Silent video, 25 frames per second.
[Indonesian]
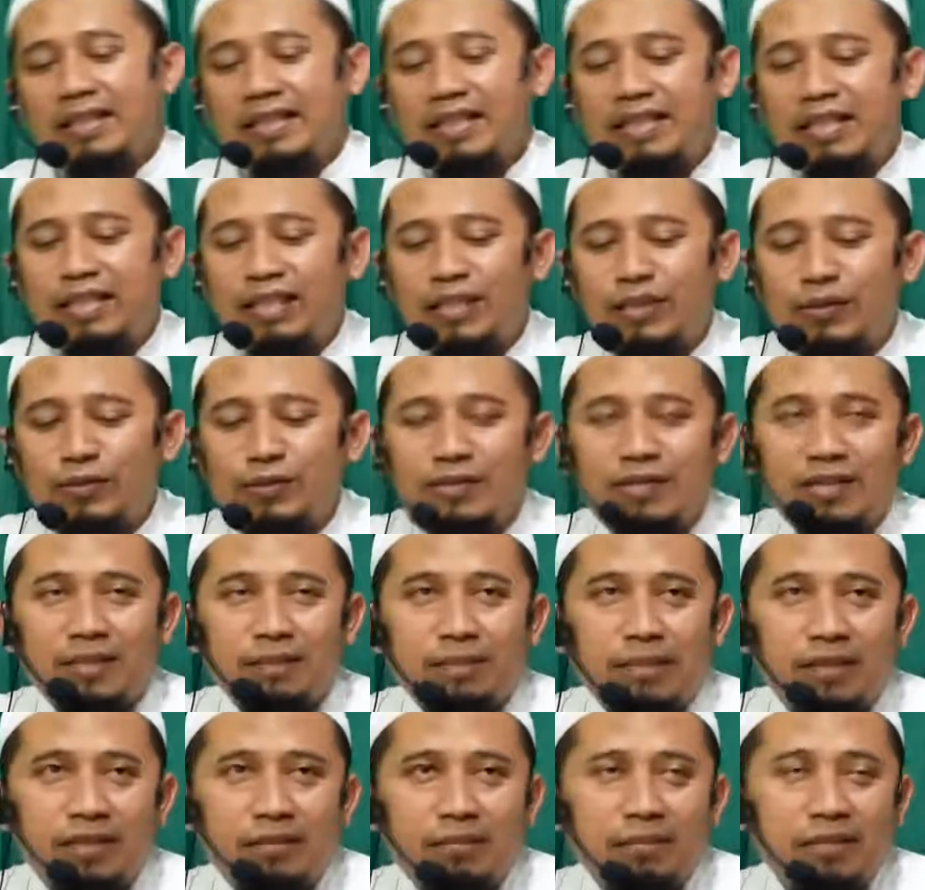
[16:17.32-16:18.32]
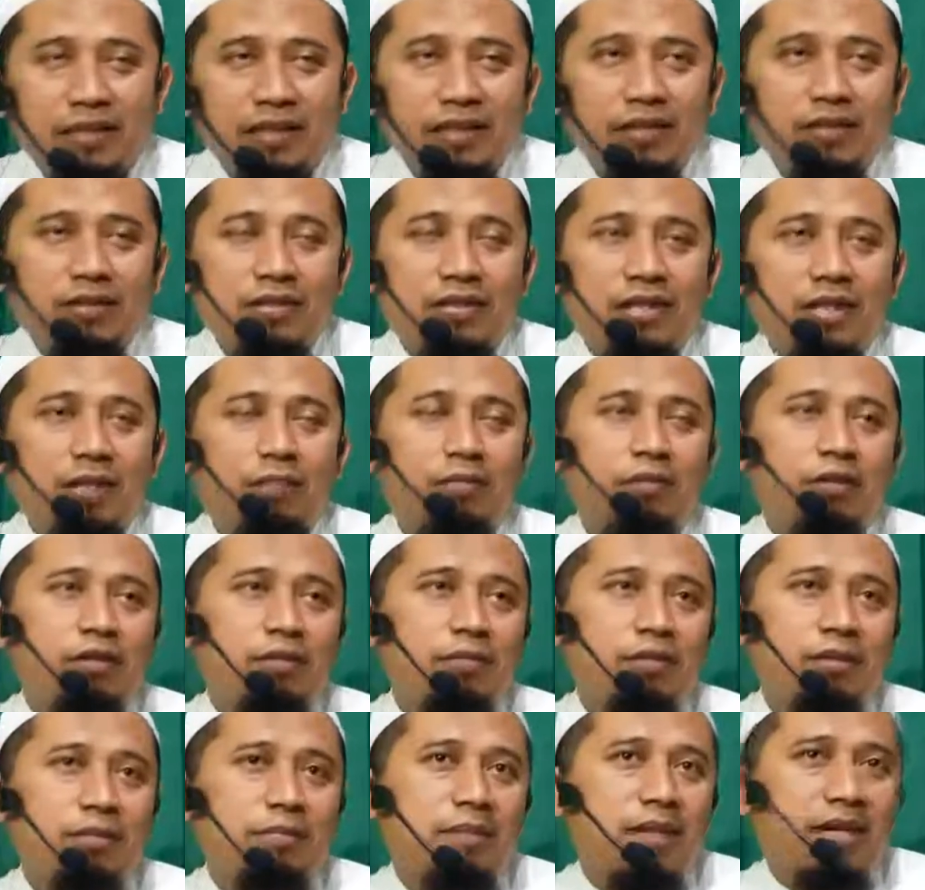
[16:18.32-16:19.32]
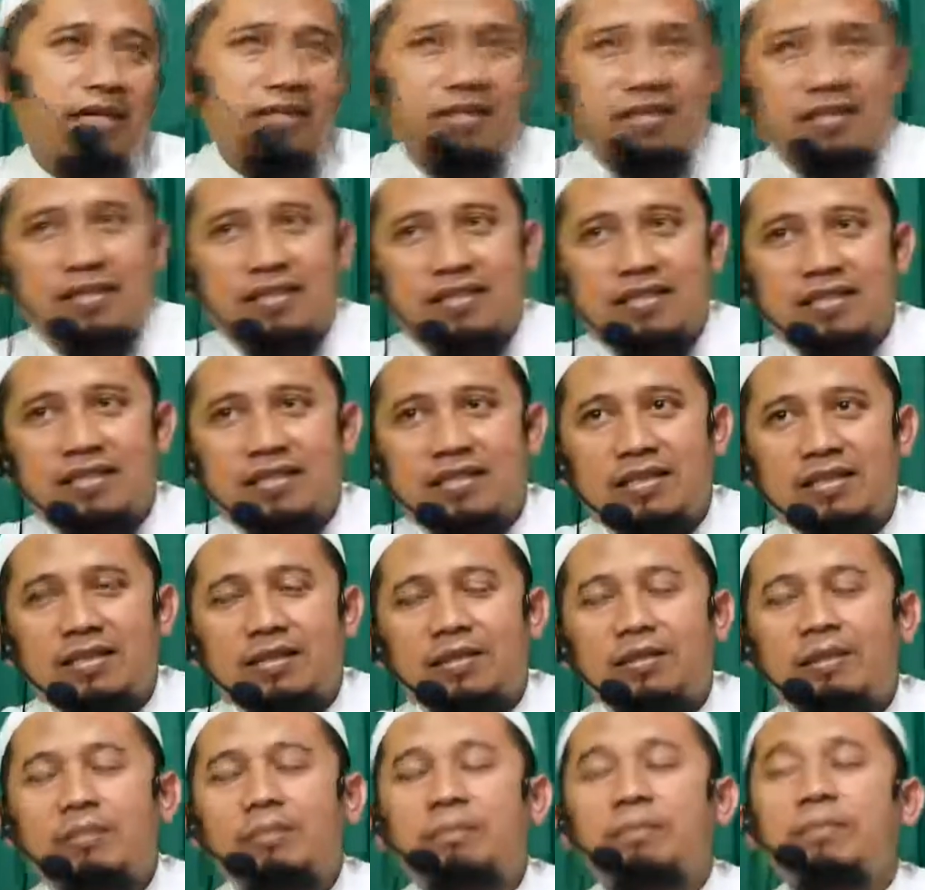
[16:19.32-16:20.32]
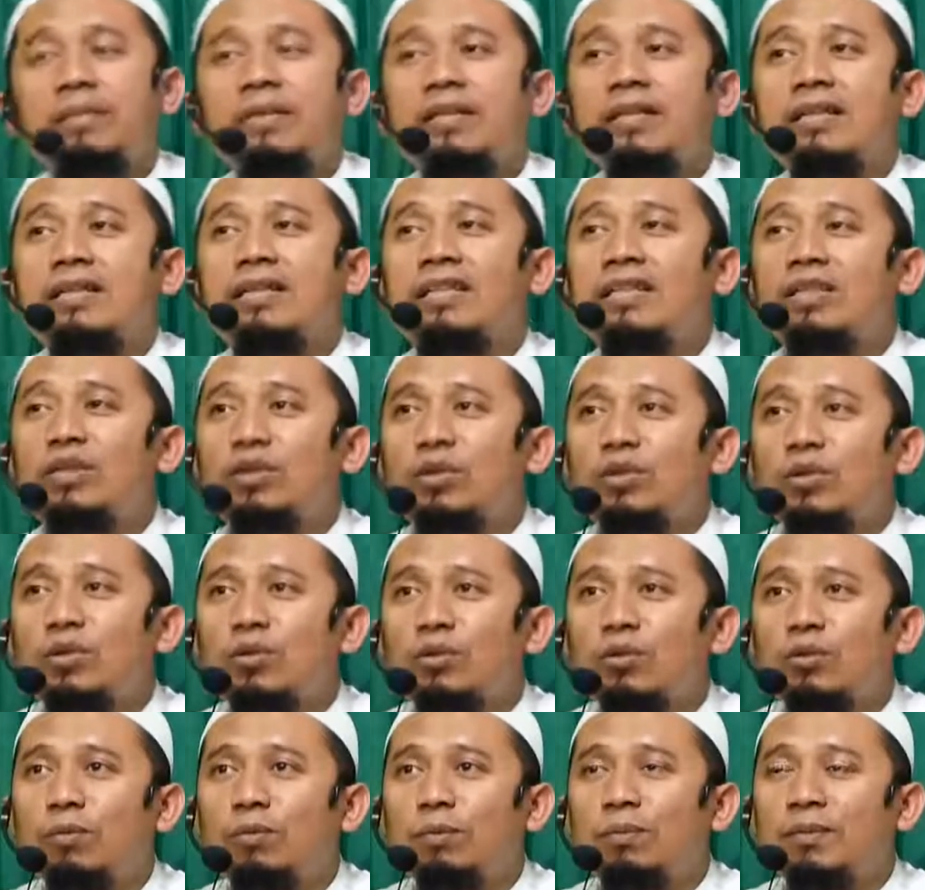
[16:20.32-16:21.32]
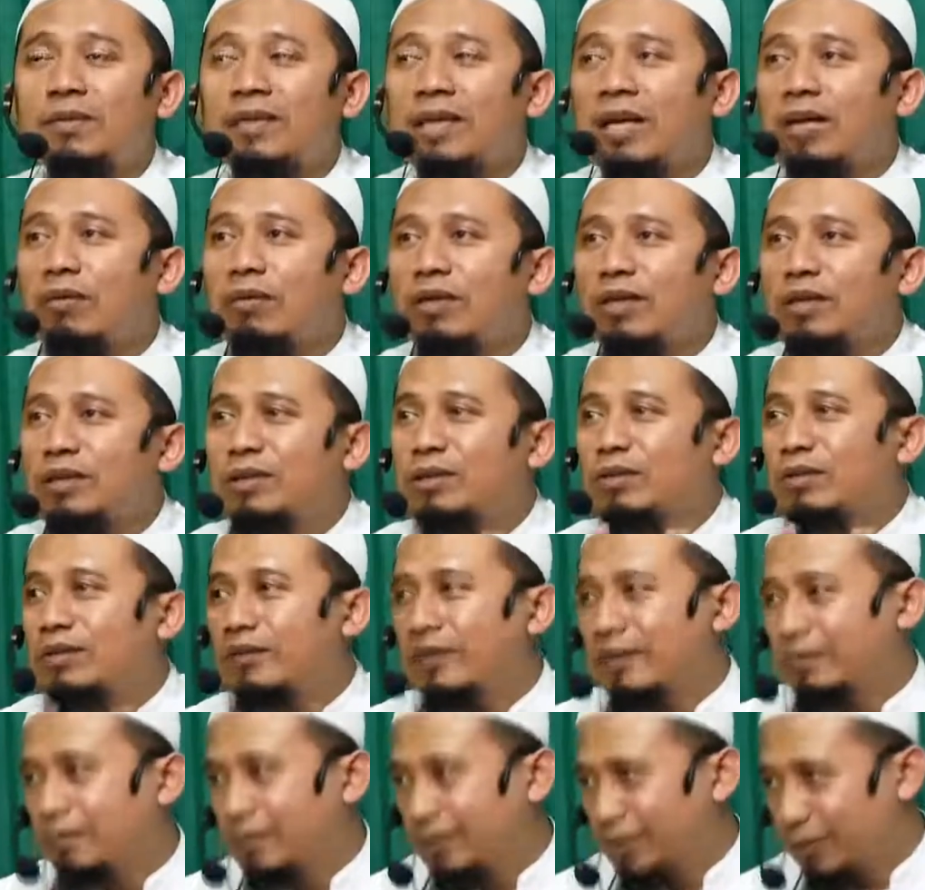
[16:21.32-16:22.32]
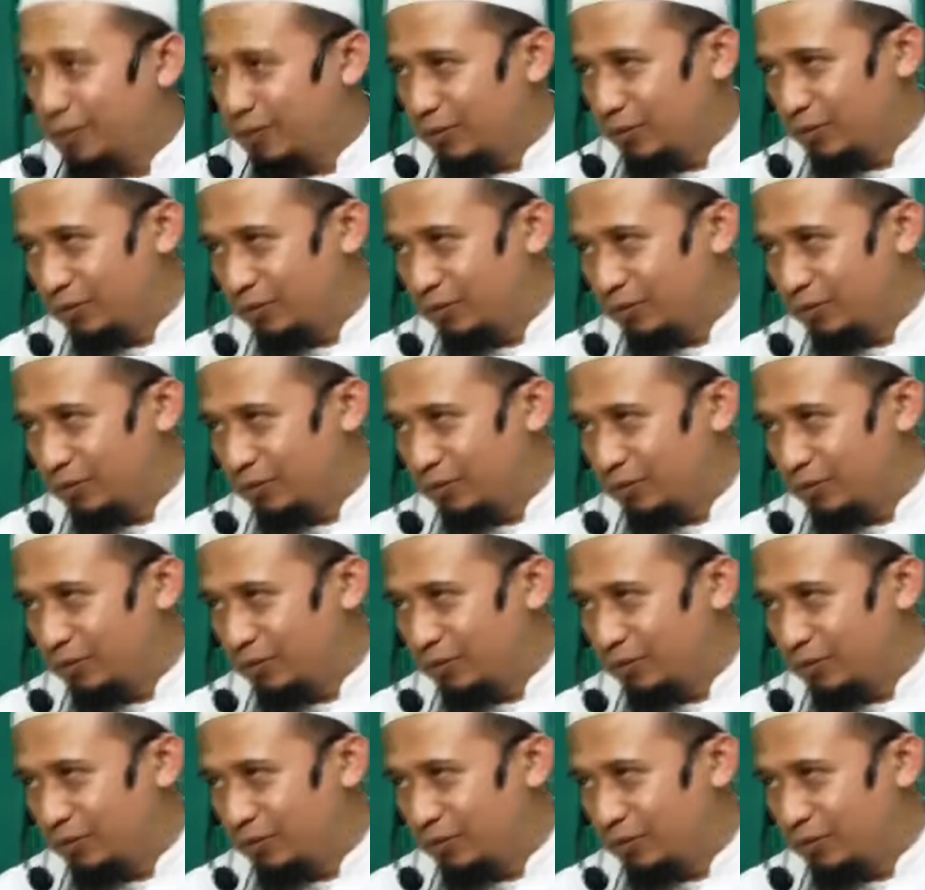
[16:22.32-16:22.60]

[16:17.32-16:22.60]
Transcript: ini ucapan beliau si Abdullah bin Bas begitu tawaduknya beliau